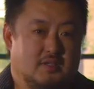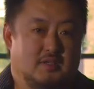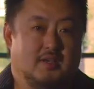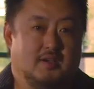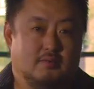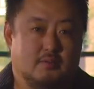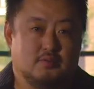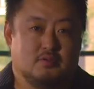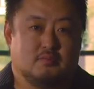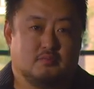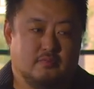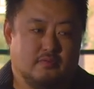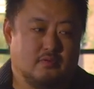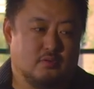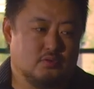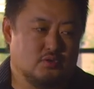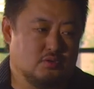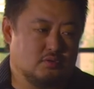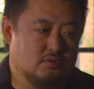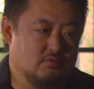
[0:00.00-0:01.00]
я, в общем,
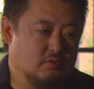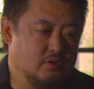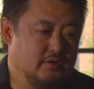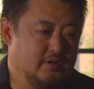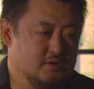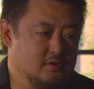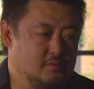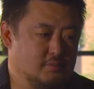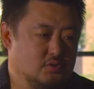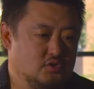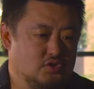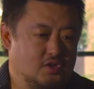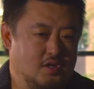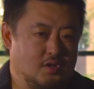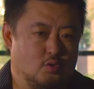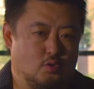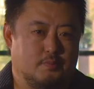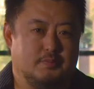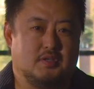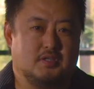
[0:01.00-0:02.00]
включил свой дар
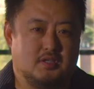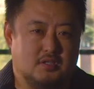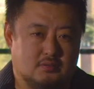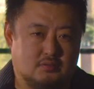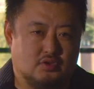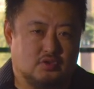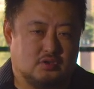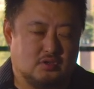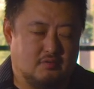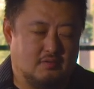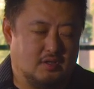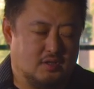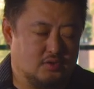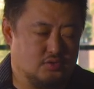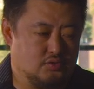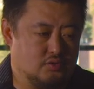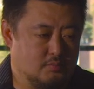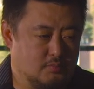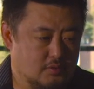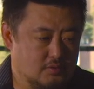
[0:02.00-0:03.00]
убеждения, убедил
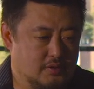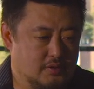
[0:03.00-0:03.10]
человека, чтобы